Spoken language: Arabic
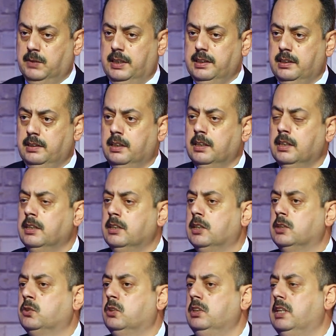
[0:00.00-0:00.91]
معينه
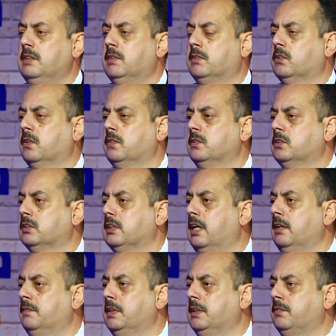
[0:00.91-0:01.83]
تقول له المفروض
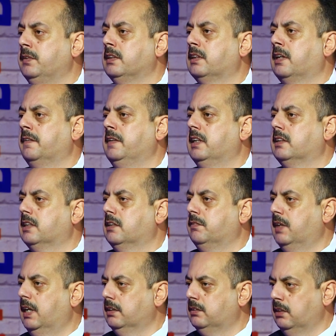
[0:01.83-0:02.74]
تطالبه في قضيه
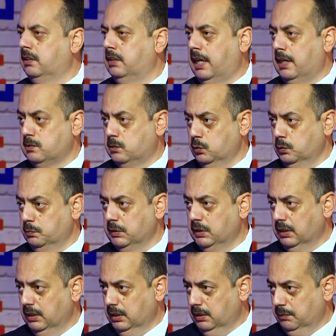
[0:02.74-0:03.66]
كفاءه الحاسوب
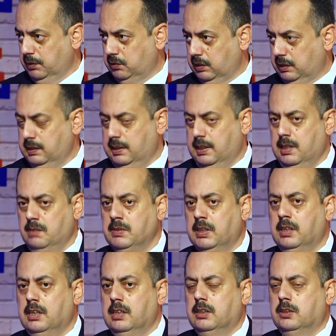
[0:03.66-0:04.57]
م. بشكل عام
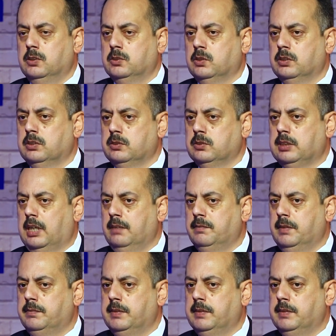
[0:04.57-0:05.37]
تطالبه